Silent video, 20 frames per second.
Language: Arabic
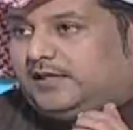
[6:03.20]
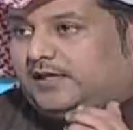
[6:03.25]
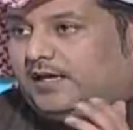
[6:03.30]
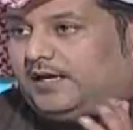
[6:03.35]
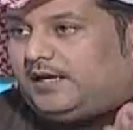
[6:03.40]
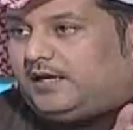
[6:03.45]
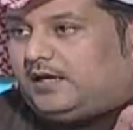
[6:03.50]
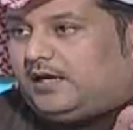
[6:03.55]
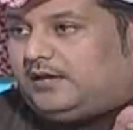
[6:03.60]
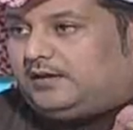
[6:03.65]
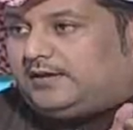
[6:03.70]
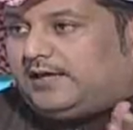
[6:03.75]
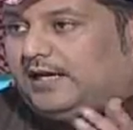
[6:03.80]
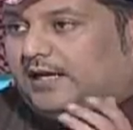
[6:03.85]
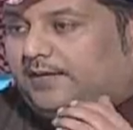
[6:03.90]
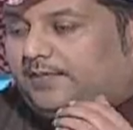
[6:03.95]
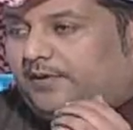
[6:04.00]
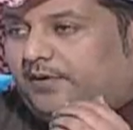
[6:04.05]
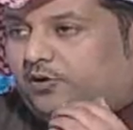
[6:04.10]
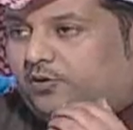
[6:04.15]
اللي انا
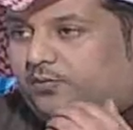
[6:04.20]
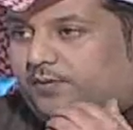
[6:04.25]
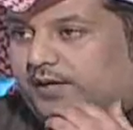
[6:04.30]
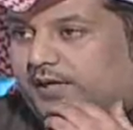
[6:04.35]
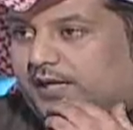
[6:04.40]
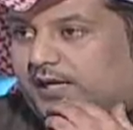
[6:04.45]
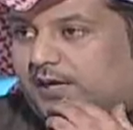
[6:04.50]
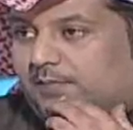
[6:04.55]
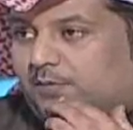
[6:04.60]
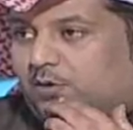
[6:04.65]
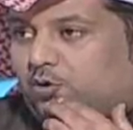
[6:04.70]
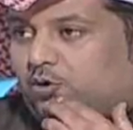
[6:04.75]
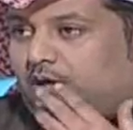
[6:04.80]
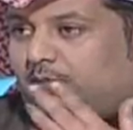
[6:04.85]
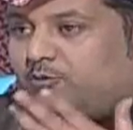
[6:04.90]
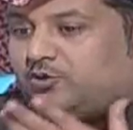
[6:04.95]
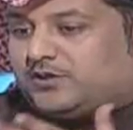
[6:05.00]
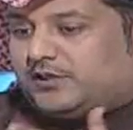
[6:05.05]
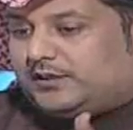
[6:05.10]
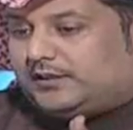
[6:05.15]
اتكلم عنهم يعني انا لما اقول
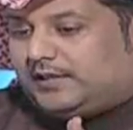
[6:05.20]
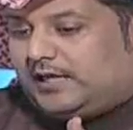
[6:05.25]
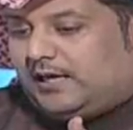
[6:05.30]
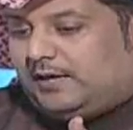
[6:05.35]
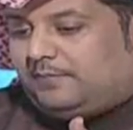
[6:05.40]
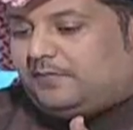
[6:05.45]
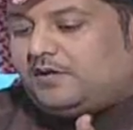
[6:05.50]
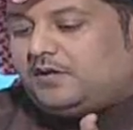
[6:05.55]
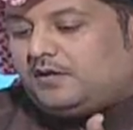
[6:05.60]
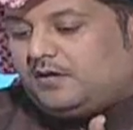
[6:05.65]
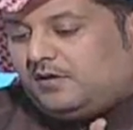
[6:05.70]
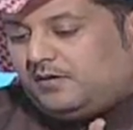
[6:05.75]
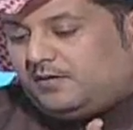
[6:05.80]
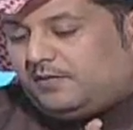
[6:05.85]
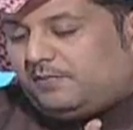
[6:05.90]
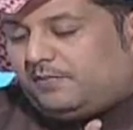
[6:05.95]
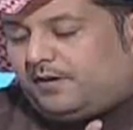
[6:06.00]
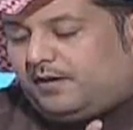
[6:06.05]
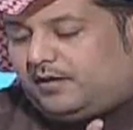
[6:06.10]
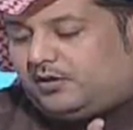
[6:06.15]
ابو إيه، سطام إيه لما
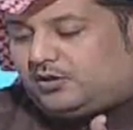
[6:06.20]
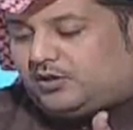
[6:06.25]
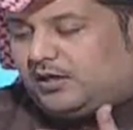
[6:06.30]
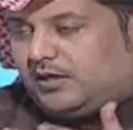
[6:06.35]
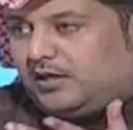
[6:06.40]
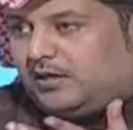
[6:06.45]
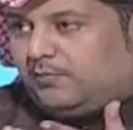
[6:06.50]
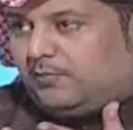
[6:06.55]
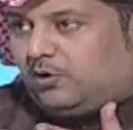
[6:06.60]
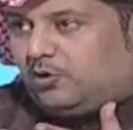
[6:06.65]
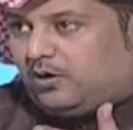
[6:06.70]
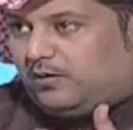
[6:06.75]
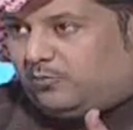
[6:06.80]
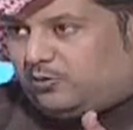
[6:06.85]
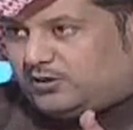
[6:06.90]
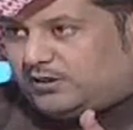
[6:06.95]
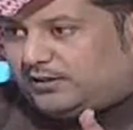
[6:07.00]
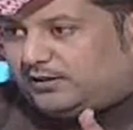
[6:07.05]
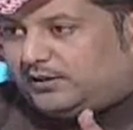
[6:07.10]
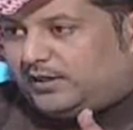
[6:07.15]
يستدعي معلش انا نعم. لما اقول
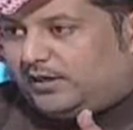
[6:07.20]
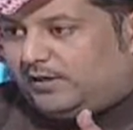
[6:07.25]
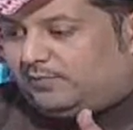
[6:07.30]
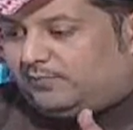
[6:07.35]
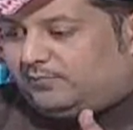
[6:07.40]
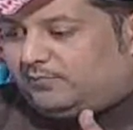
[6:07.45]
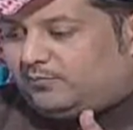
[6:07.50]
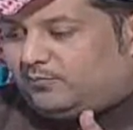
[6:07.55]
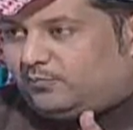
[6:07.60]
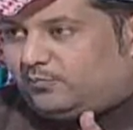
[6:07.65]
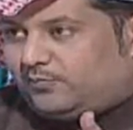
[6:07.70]
ابو سطام نعم.